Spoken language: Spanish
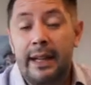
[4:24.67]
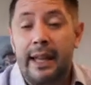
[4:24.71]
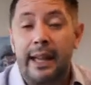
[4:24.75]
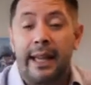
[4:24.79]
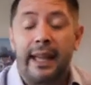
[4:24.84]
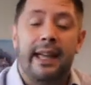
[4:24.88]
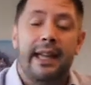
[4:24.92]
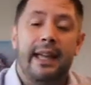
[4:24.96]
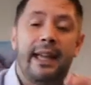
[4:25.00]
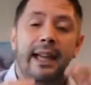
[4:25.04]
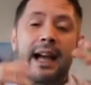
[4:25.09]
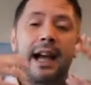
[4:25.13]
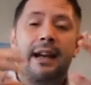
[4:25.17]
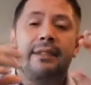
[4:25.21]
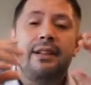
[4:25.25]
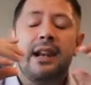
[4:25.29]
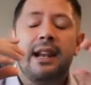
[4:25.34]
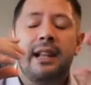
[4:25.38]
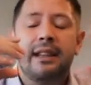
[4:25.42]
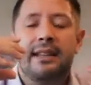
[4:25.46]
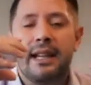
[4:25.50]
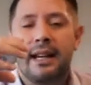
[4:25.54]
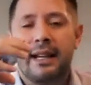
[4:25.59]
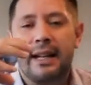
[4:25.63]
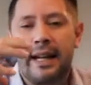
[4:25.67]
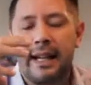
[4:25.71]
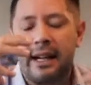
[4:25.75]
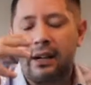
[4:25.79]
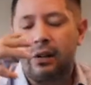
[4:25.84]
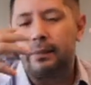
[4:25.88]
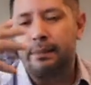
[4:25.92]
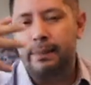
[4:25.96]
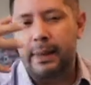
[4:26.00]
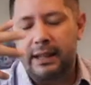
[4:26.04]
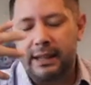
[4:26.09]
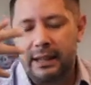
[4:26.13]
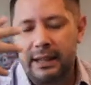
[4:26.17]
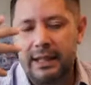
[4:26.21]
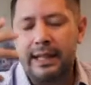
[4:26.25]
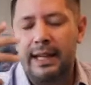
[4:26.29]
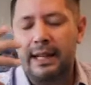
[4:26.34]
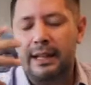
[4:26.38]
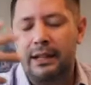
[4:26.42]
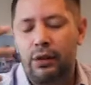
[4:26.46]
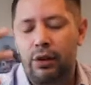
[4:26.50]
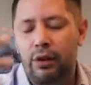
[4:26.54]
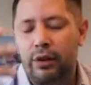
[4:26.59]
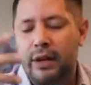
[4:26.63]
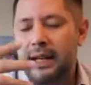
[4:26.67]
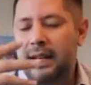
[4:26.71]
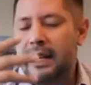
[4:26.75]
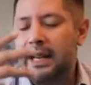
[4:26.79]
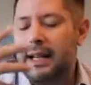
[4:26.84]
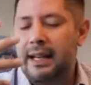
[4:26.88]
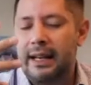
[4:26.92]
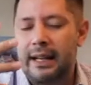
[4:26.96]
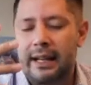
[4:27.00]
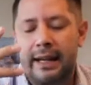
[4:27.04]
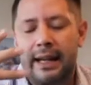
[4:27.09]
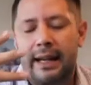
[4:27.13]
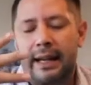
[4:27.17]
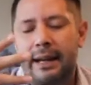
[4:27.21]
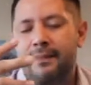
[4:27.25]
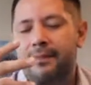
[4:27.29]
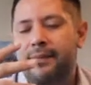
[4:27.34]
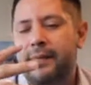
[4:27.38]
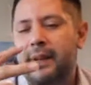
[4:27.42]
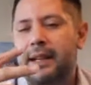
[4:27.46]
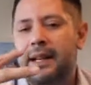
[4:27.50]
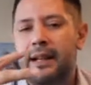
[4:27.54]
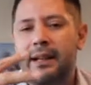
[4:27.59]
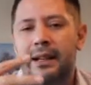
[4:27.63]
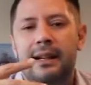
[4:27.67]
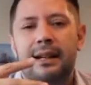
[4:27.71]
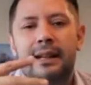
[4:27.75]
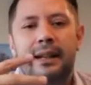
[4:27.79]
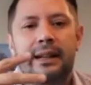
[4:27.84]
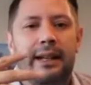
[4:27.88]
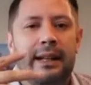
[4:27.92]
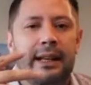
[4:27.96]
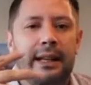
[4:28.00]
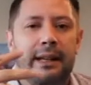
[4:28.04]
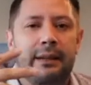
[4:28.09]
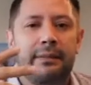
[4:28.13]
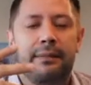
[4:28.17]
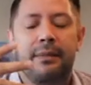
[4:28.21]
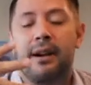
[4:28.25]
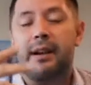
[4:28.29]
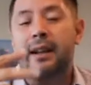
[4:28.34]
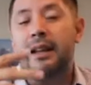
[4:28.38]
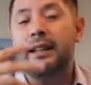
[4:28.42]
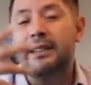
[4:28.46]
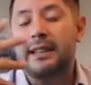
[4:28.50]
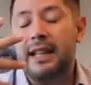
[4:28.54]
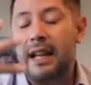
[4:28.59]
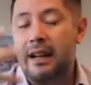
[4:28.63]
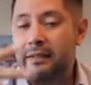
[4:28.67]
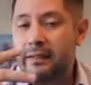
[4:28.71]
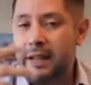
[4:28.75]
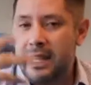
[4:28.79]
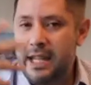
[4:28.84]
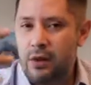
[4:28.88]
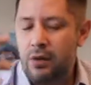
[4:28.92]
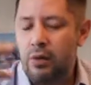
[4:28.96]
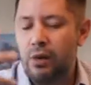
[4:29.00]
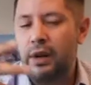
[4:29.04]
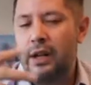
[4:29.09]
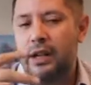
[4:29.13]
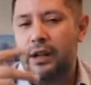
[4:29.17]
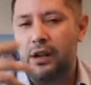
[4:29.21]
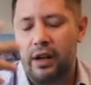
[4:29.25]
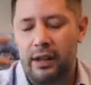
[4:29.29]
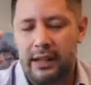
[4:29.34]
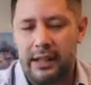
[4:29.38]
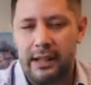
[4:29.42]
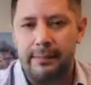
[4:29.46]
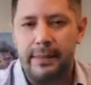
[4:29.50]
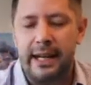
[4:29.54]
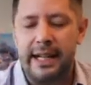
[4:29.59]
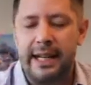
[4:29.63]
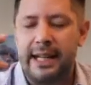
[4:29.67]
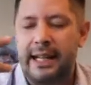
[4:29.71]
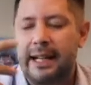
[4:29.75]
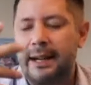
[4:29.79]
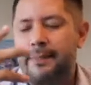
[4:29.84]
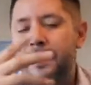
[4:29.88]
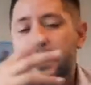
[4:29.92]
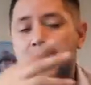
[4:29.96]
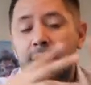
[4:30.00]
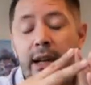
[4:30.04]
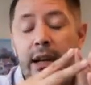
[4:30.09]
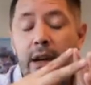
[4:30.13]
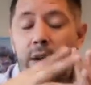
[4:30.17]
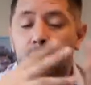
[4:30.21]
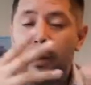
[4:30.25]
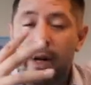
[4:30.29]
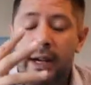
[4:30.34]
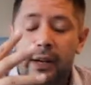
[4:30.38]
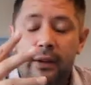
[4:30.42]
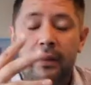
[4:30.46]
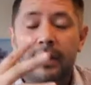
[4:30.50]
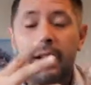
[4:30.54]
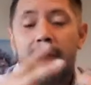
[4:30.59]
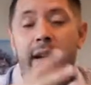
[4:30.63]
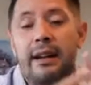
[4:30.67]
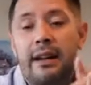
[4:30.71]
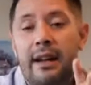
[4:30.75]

Eh, Avis Rentacar competía en lo que era la eh, rentar vehículos en Norteamérica. Bueno,